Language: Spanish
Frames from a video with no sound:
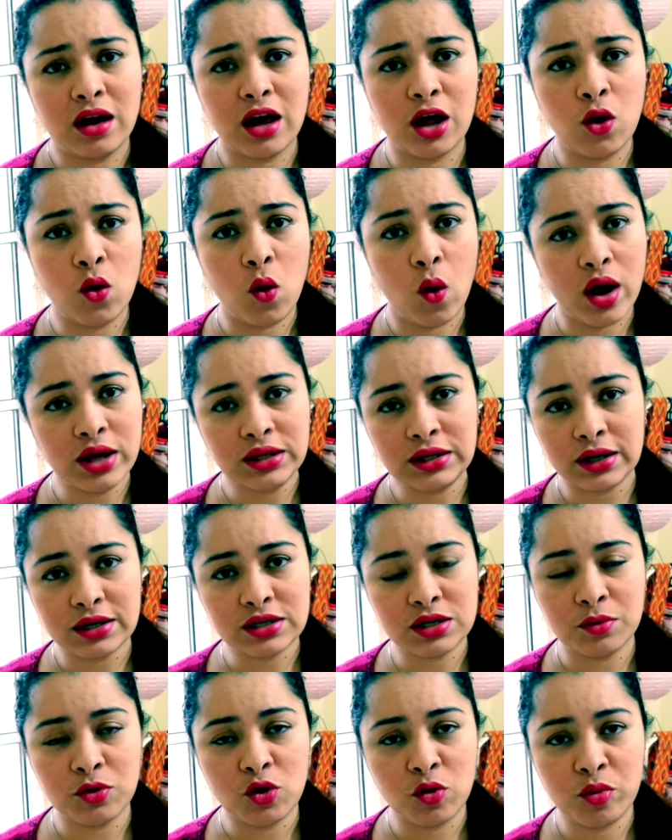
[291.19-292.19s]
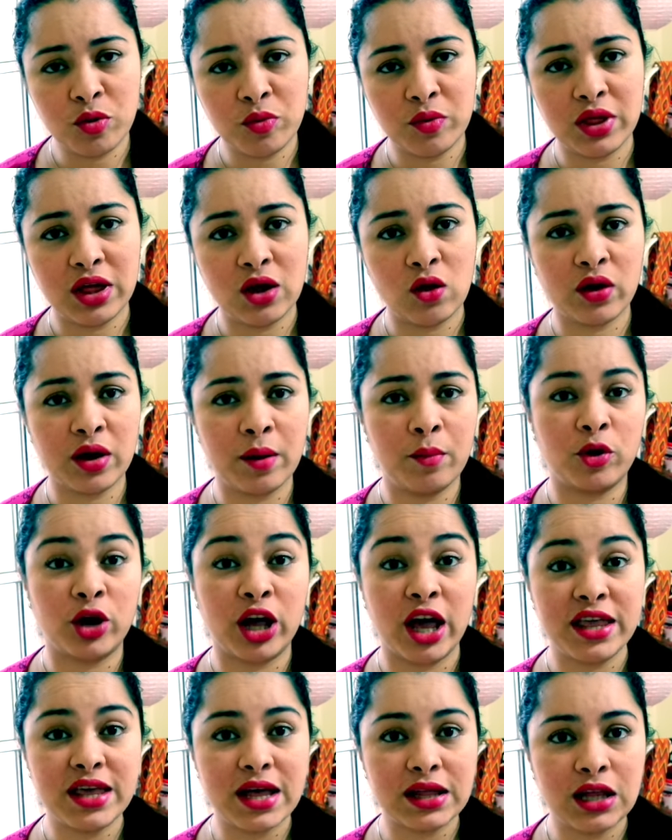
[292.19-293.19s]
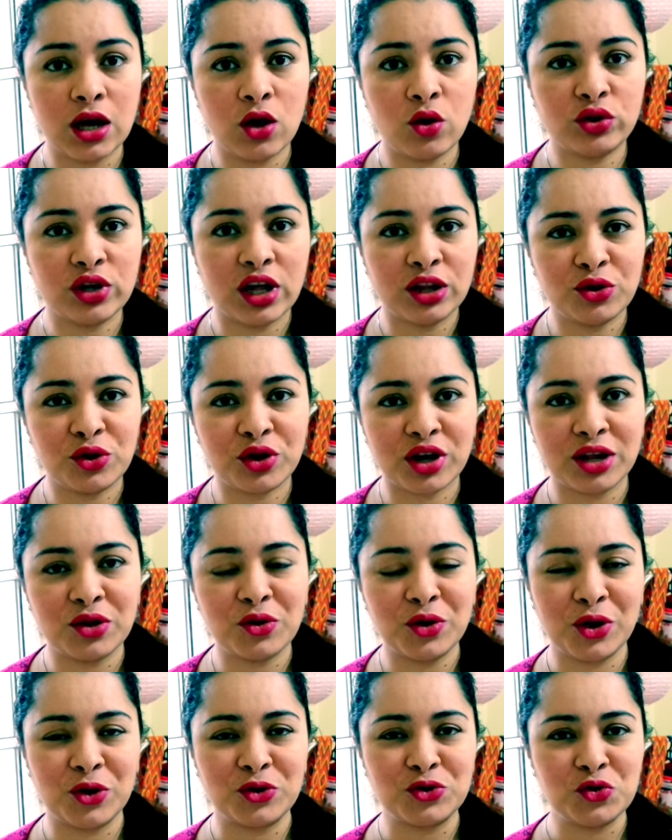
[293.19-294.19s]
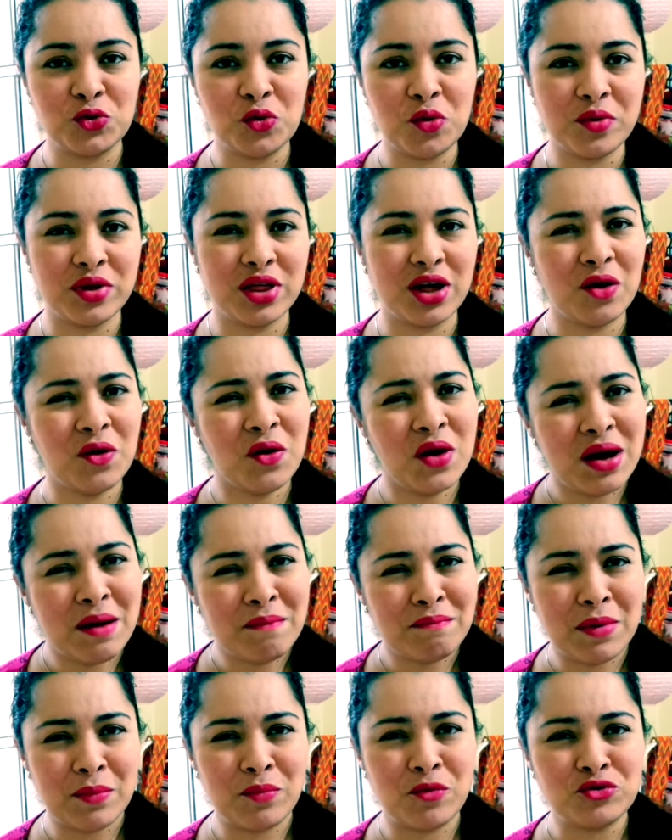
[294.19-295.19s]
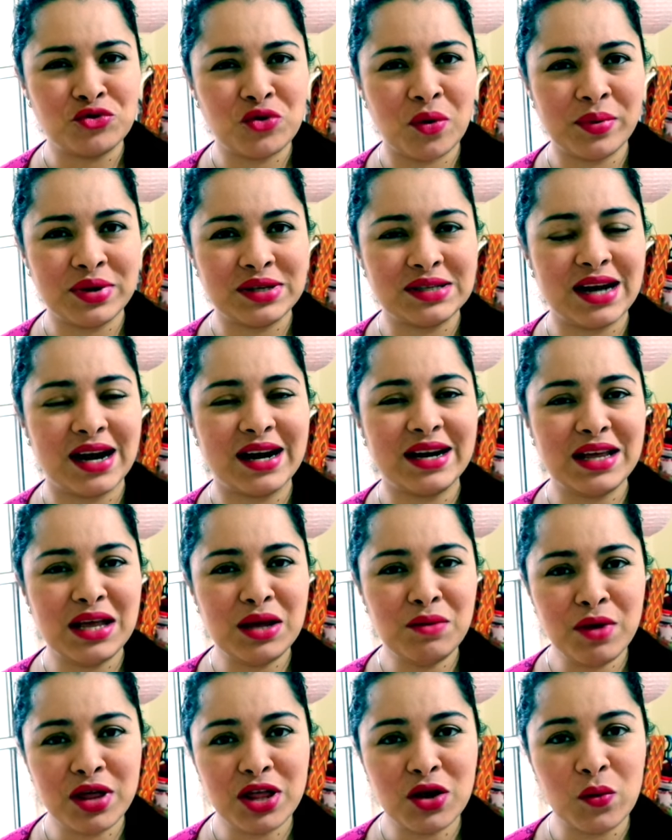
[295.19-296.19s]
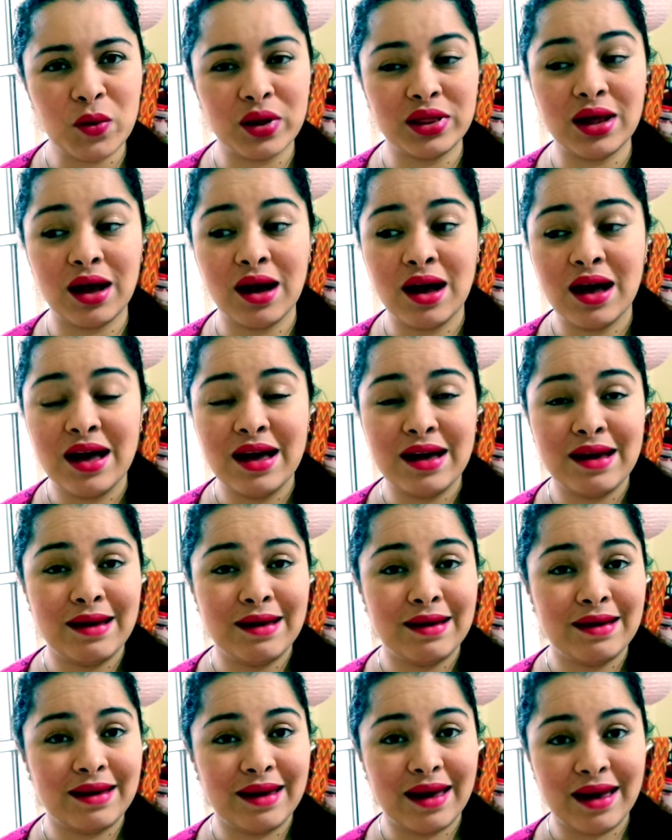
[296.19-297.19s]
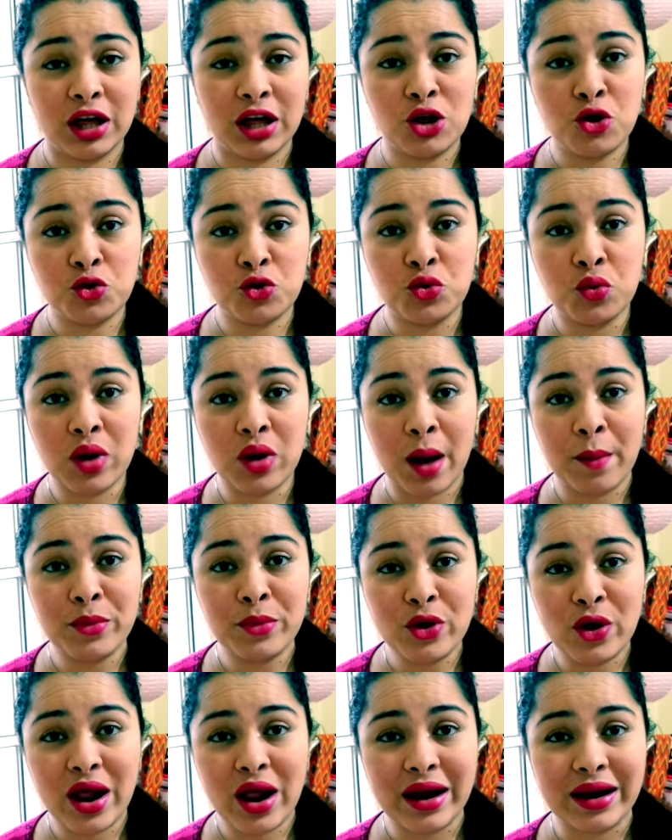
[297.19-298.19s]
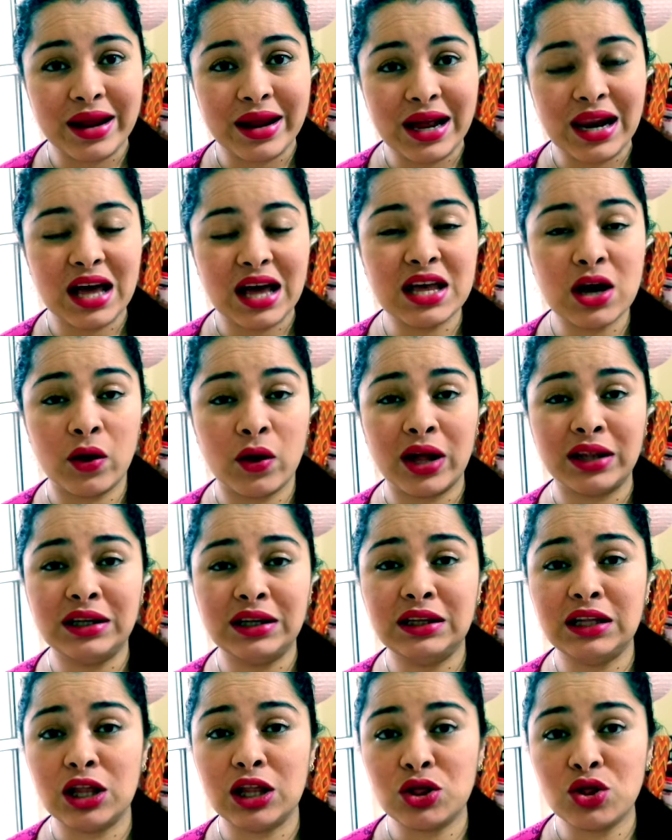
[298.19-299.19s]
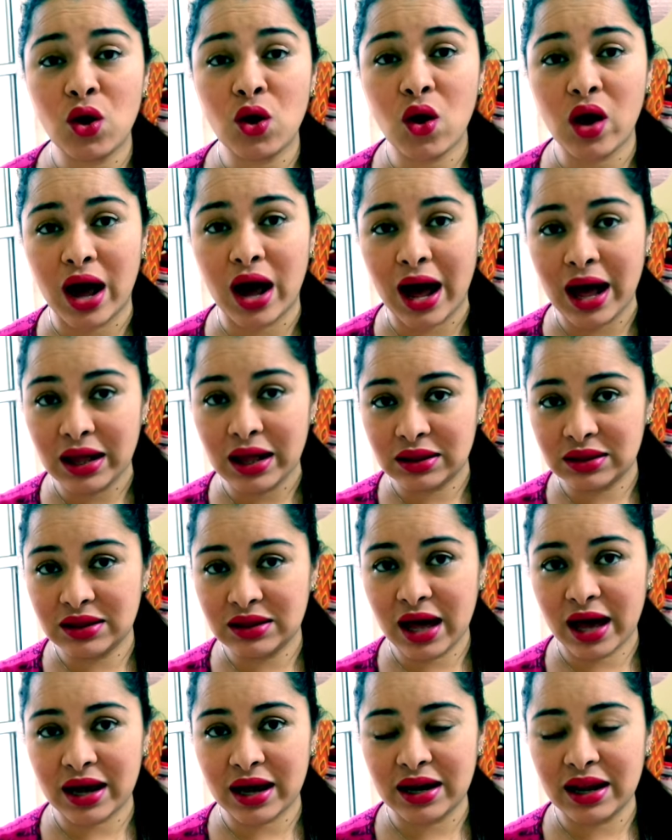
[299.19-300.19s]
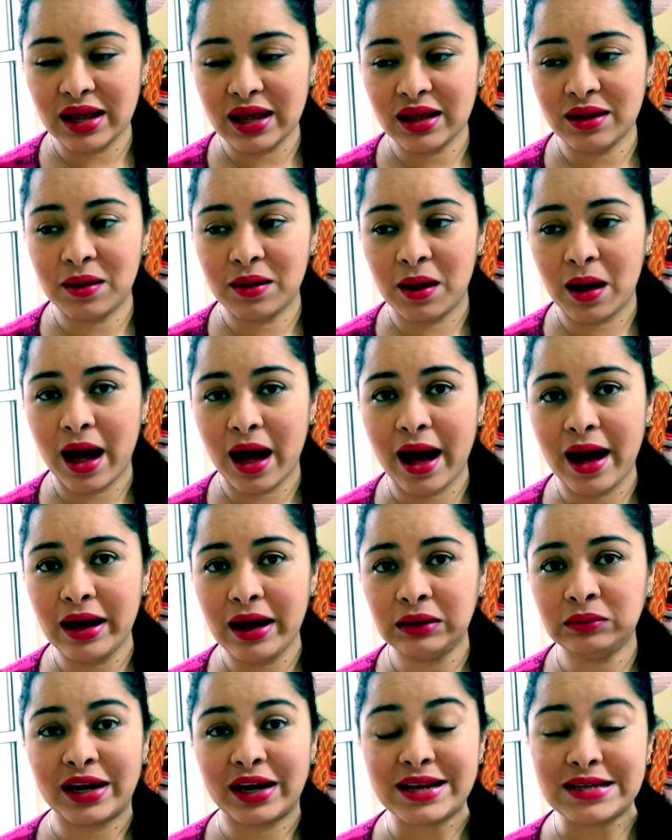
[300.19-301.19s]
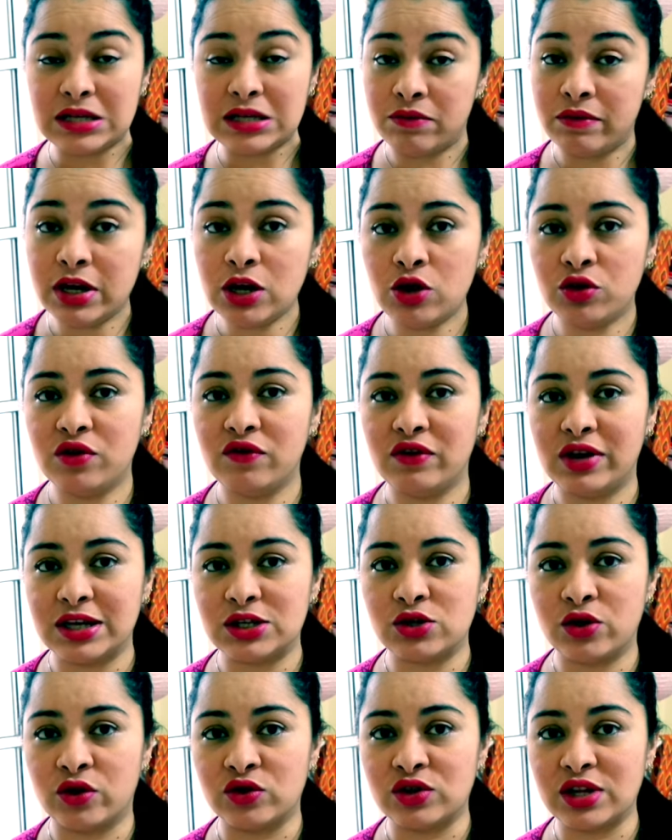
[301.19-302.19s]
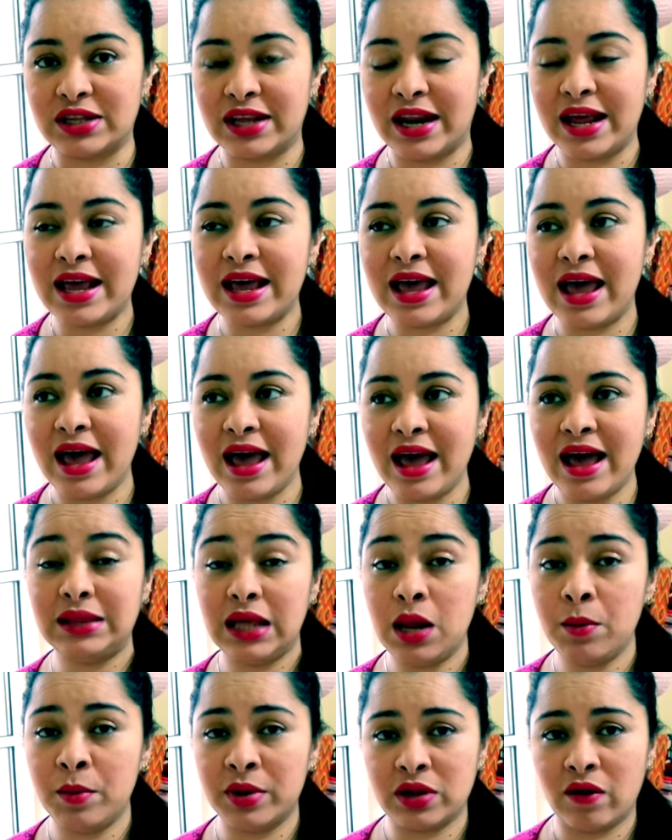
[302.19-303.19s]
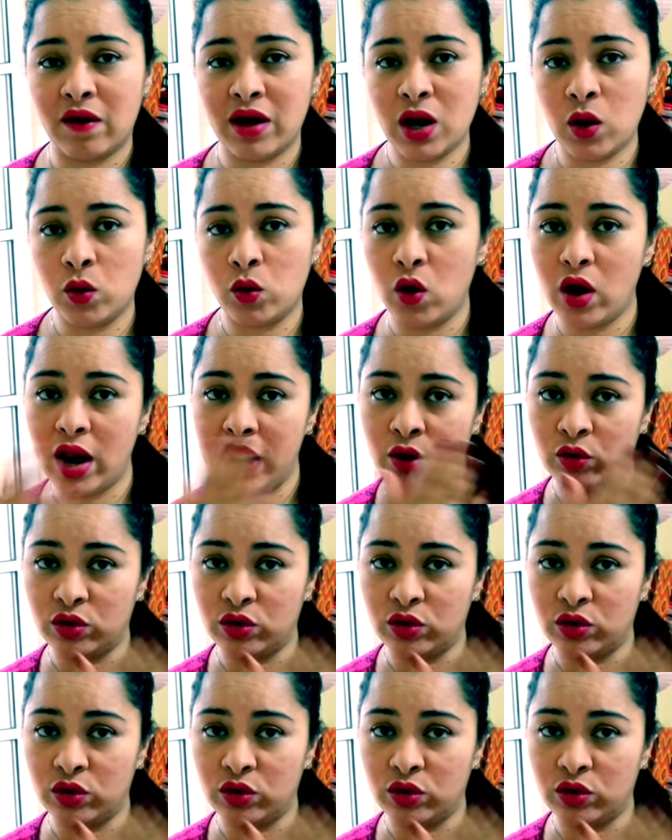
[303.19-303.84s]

que no han recibido mis videos, que porque ya tengo tanto rato que no subo video, me puso a pensar y me di cuenta que, que YouTube cambió las reglas y ahora a ti te toca darle a recibir notificaciones. O sea, tienes que, te le mandaban a uno las